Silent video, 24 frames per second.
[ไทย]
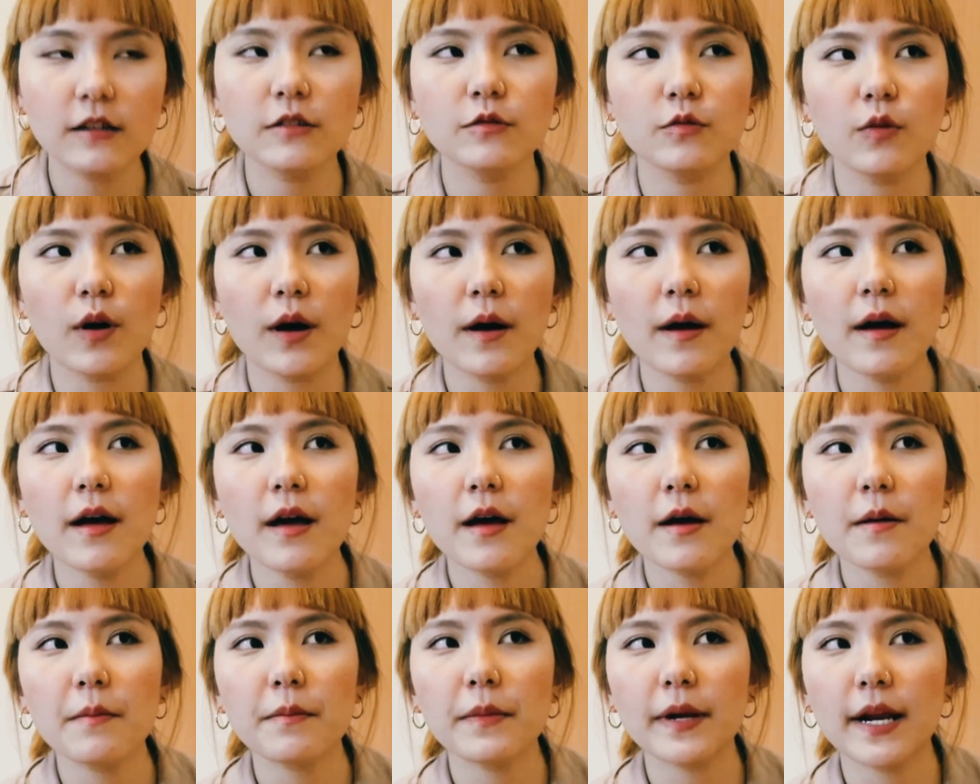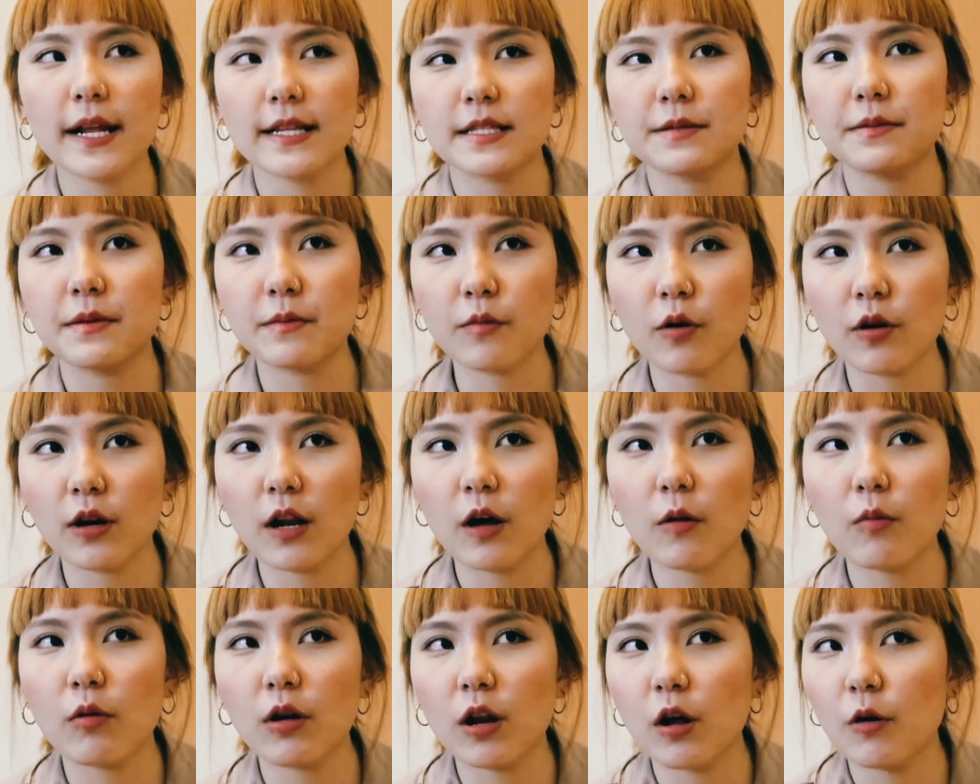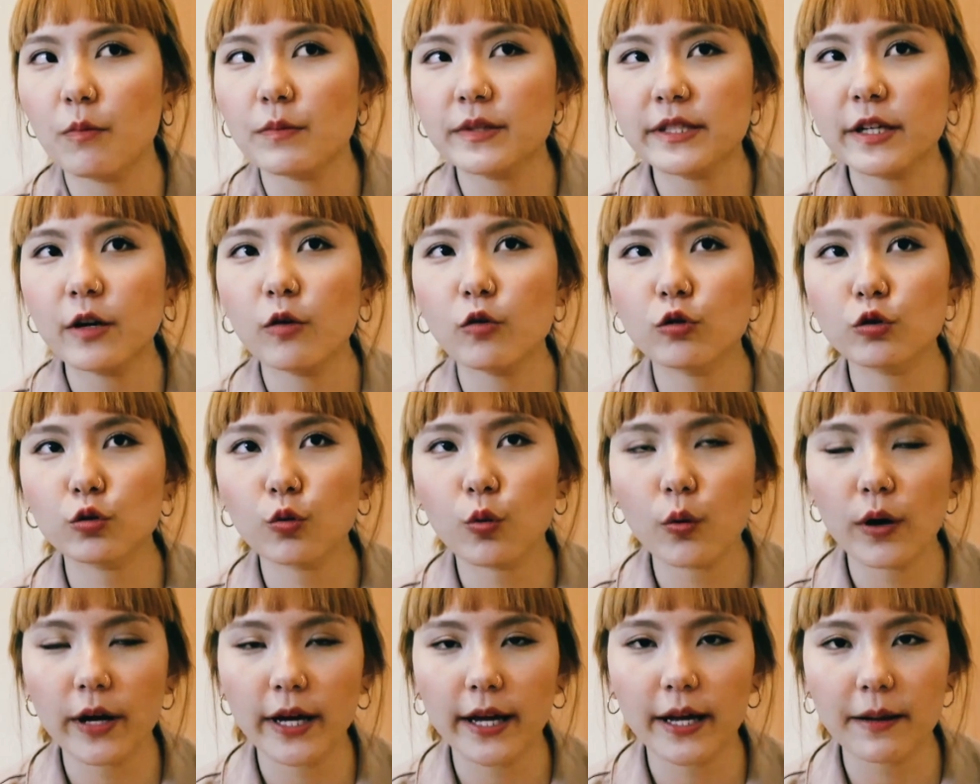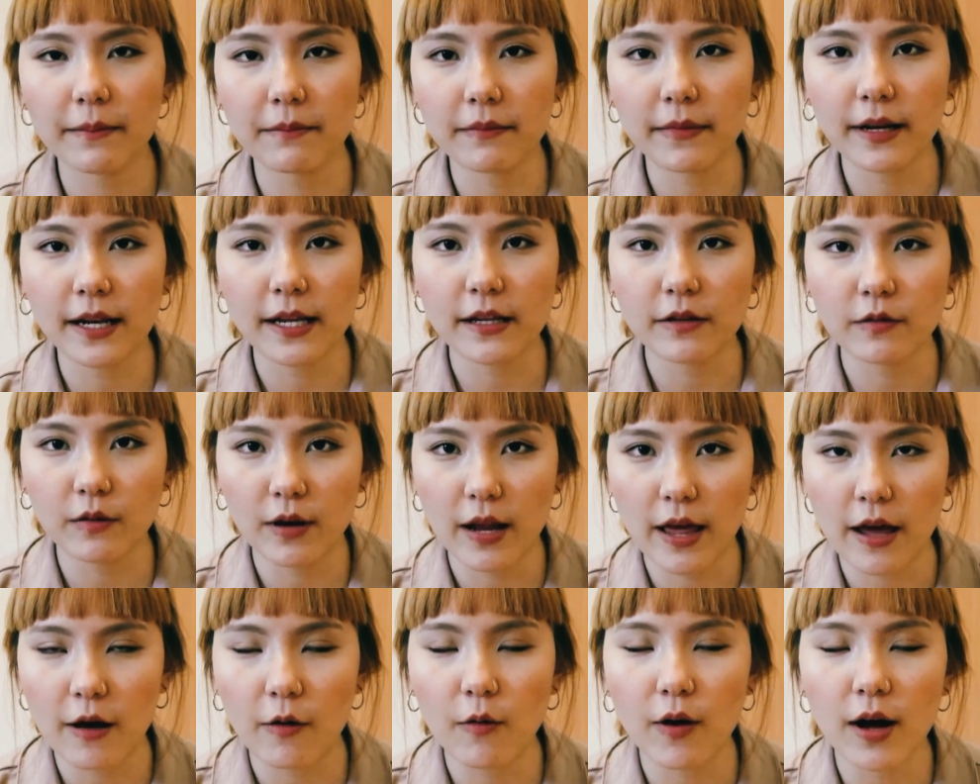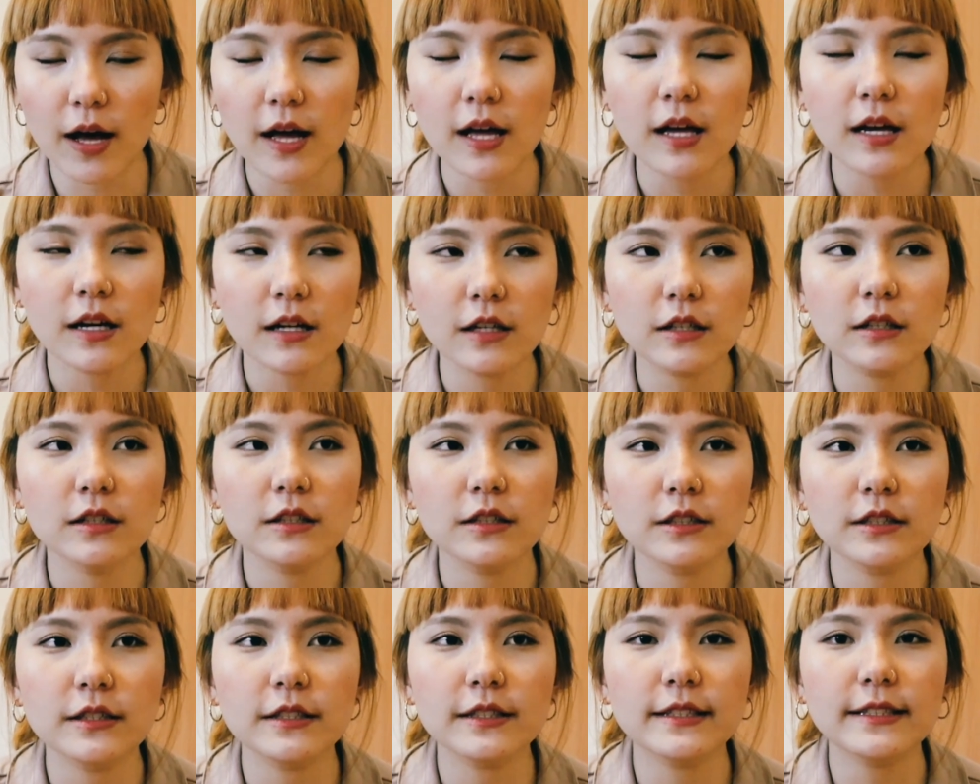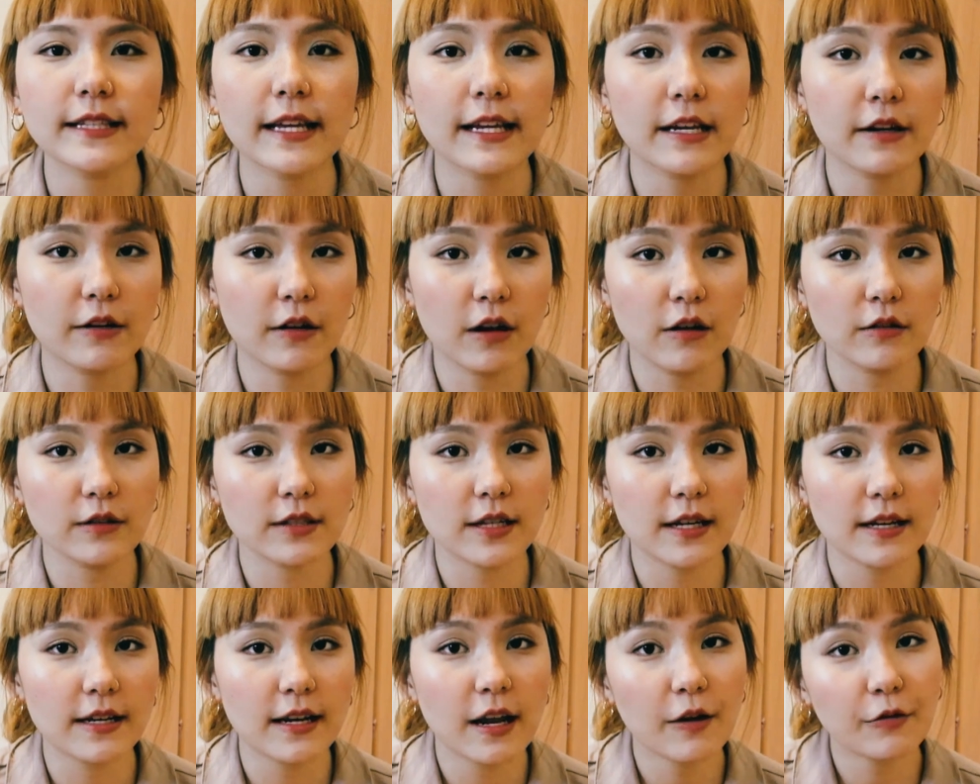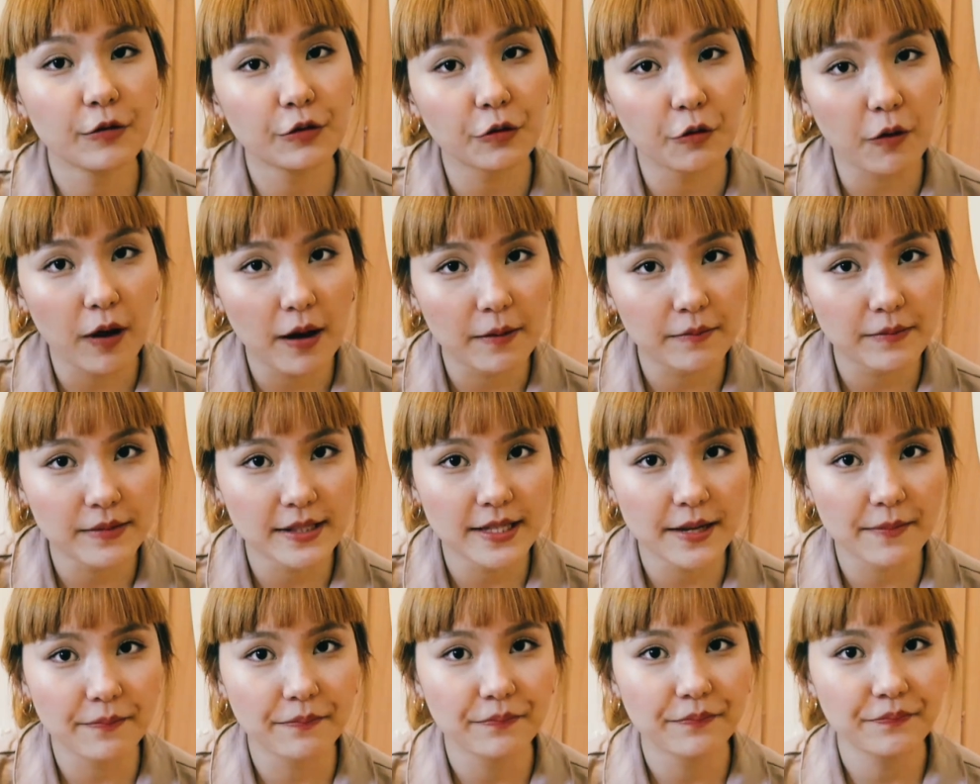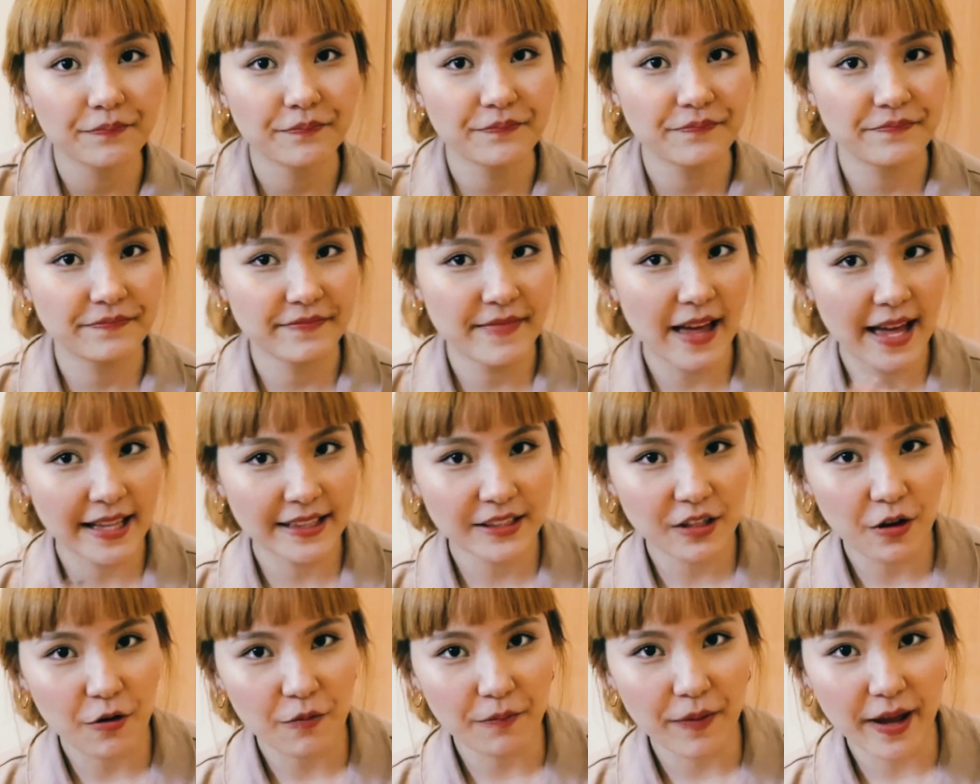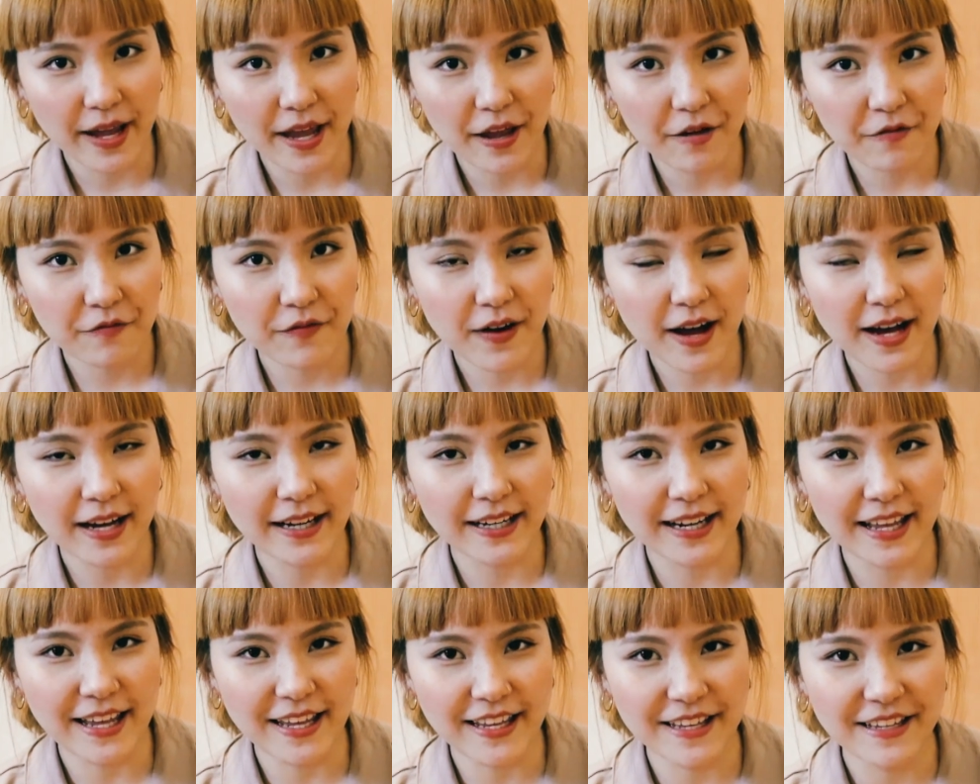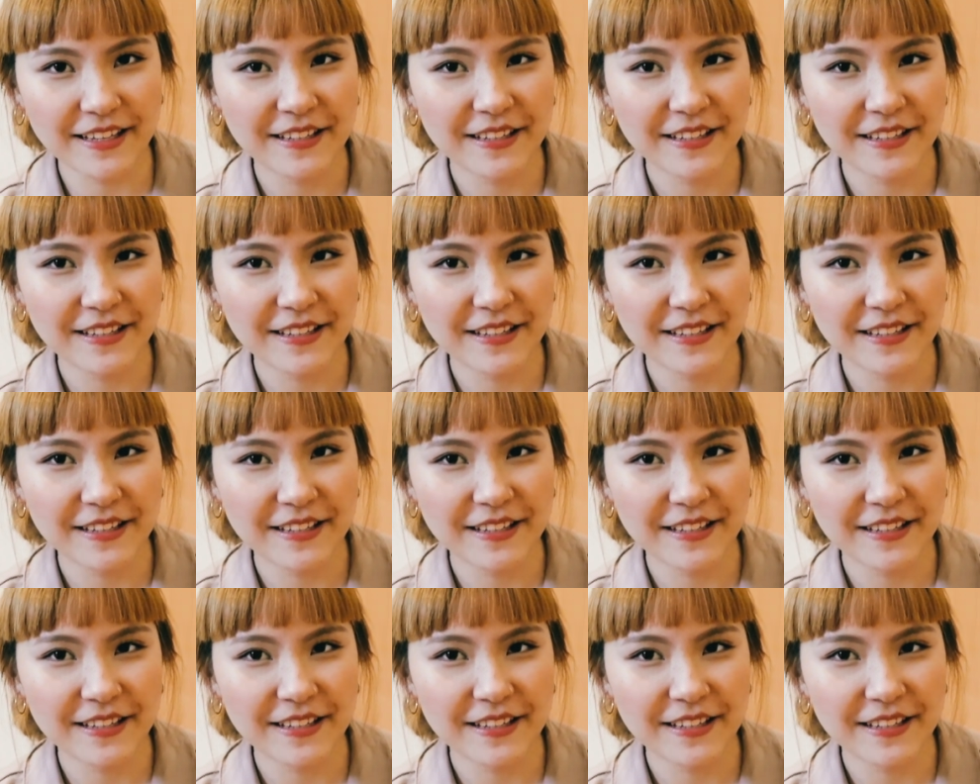หรือว่ามันอาจจะเป็นเพราะเราเพราะเราไม่ใช่คนกลัวเข็มอะไรอยู่แล้วอ่ะเออแต่เดี๋ยวเราจะเล่าถึงความเจ็บด้านต่อไปให้ฟังใน